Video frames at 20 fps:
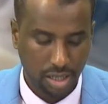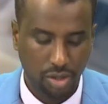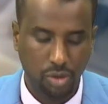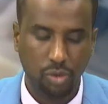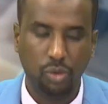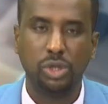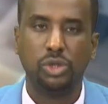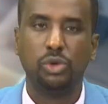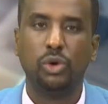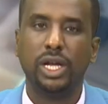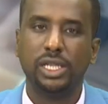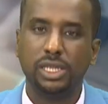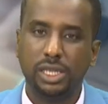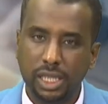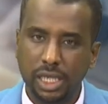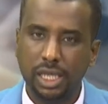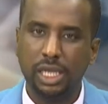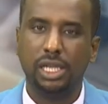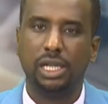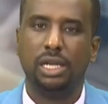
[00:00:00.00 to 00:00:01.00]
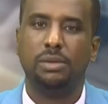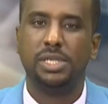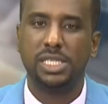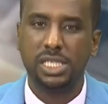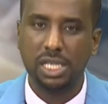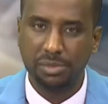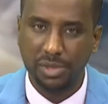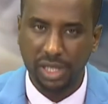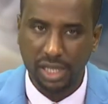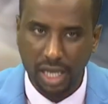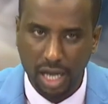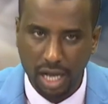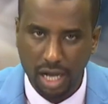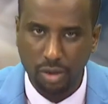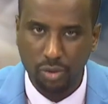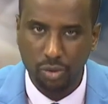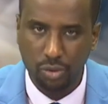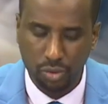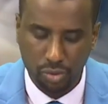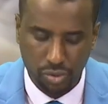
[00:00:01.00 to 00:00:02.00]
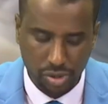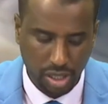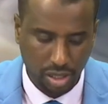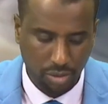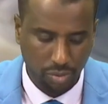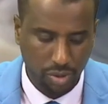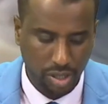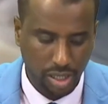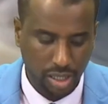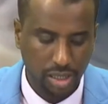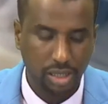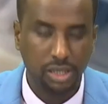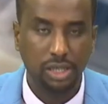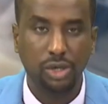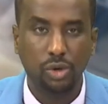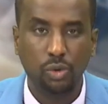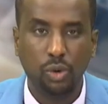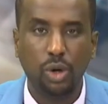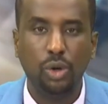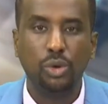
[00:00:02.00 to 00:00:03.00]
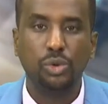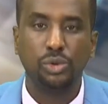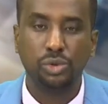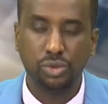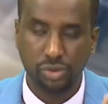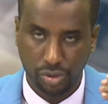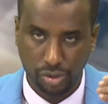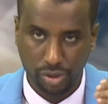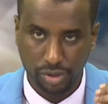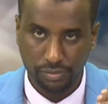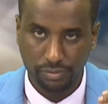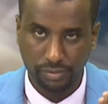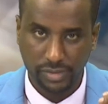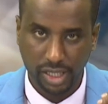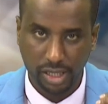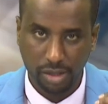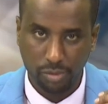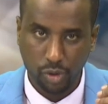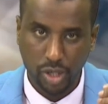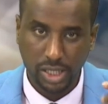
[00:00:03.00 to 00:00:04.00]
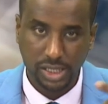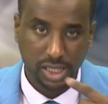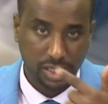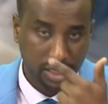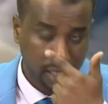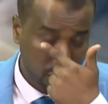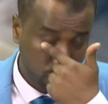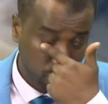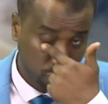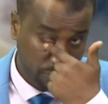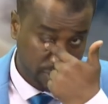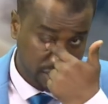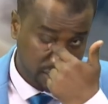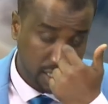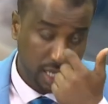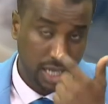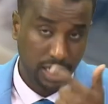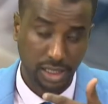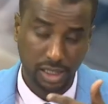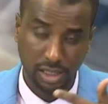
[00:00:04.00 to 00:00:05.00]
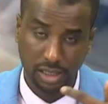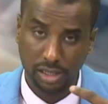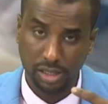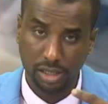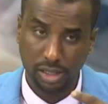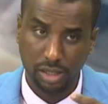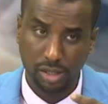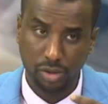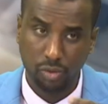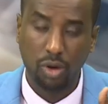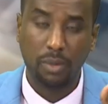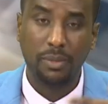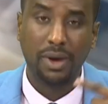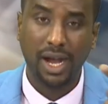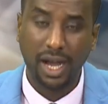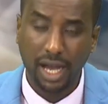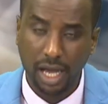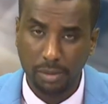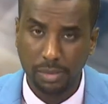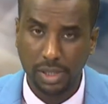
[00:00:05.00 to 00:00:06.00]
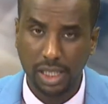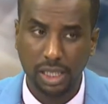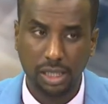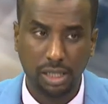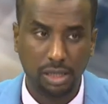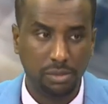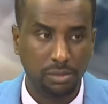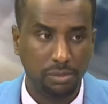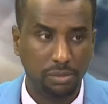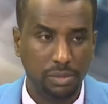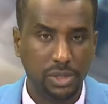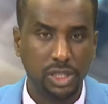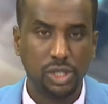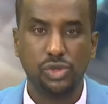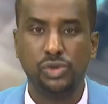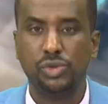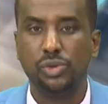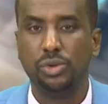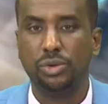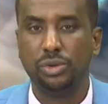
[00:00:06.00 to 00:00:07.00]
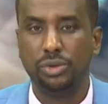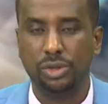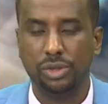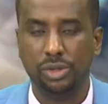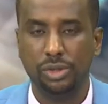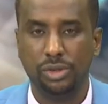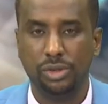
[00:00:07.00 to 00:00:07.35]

وتؤدي الى مزيد من تاكل رؤوس الاموال وخروج مؤسسات ومصانع ومعامل من السوق